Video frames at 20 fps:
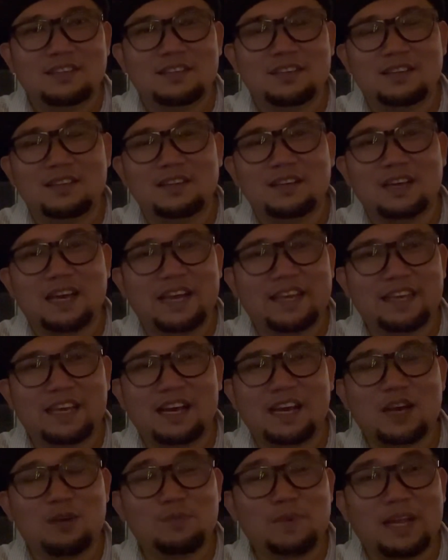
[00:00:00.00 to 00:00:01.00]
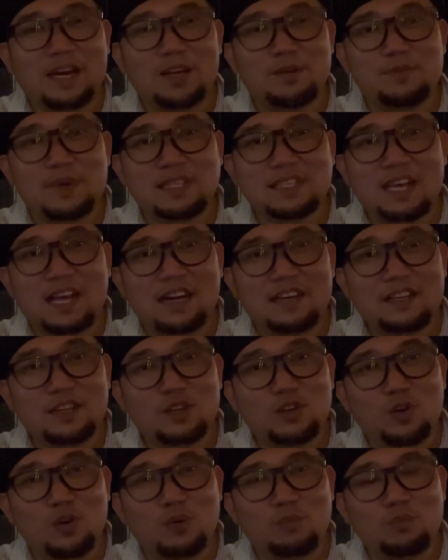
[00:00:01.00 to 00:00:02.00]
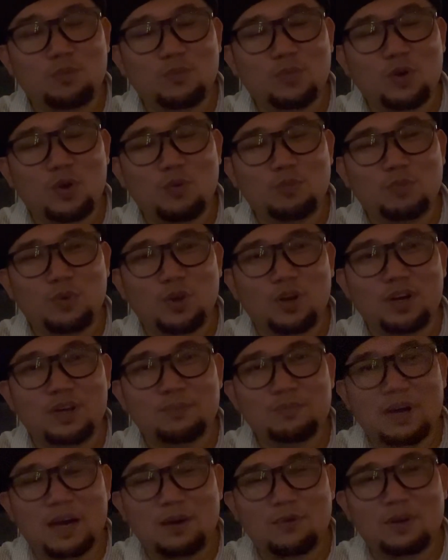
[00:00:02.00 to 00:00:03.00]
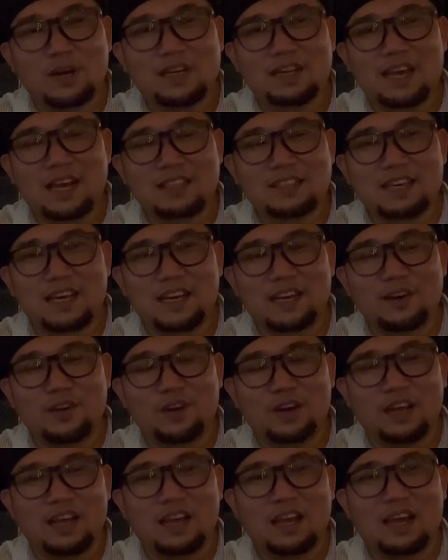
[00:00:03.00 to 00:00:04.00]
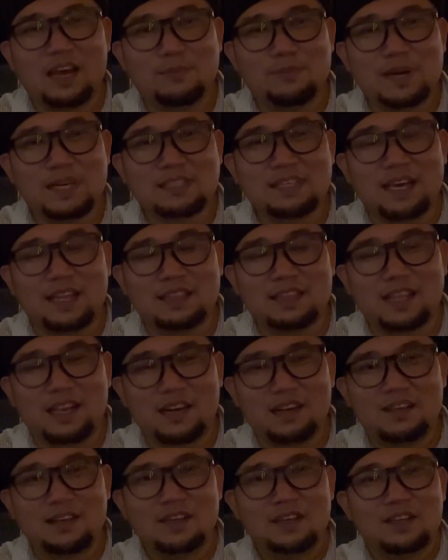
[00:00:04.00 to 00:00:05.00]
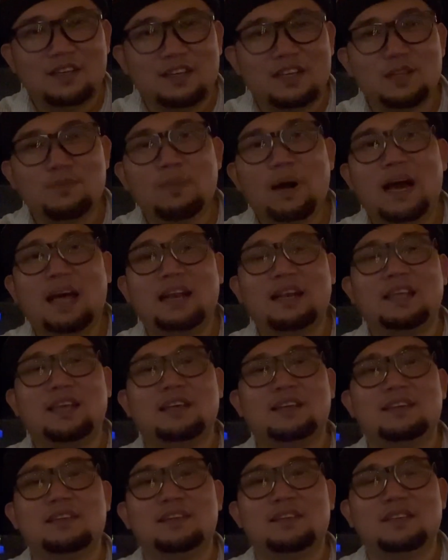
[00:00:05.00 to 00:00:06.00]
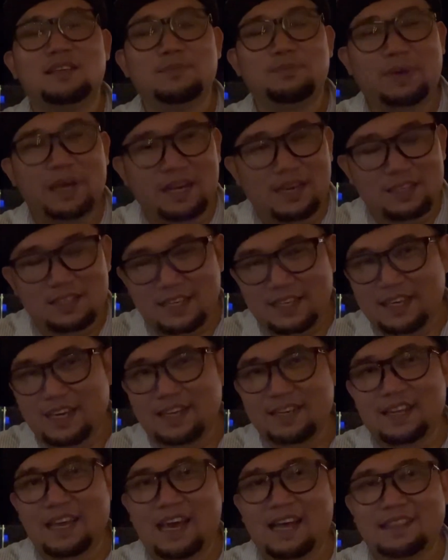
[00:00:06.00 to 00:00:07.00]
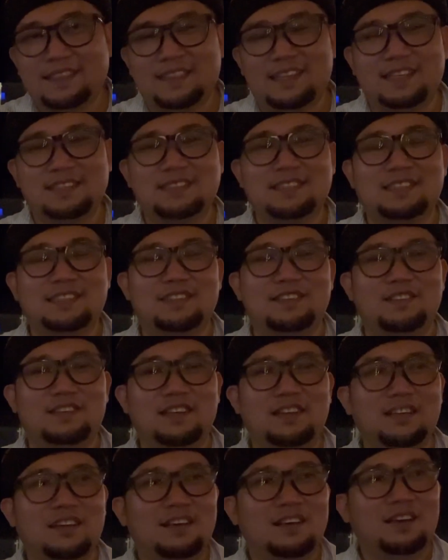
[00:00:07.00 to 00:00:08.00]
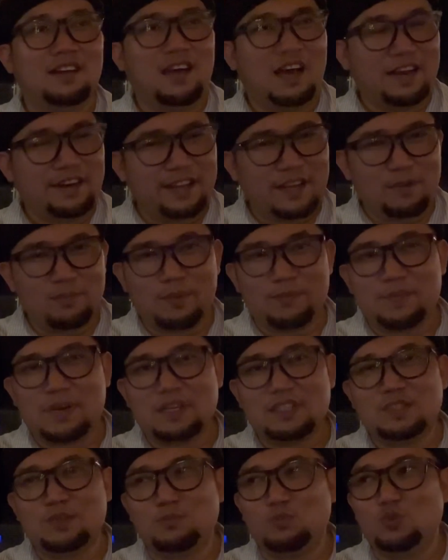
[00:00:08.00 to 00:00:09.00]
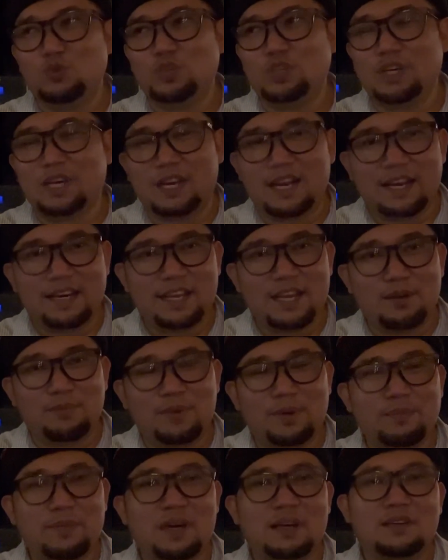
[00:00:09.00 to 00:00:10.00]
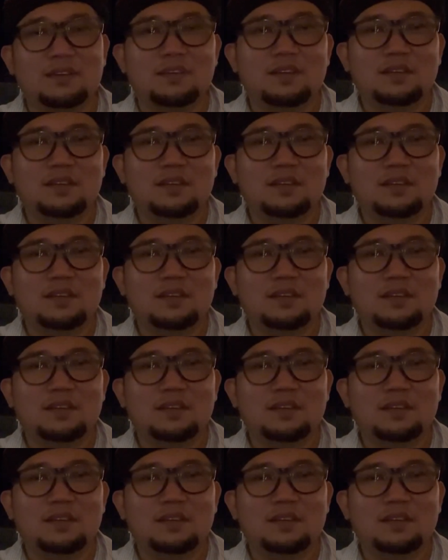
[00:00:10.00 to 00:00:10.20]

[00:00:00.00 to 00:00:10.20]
uh, kayak kemarin Mas Aldi ngobrol bahwa diajarin oleh Abah Sater dibalik mereknya yang di atas gitu kan ada yang memang disembunyikan ada yang memang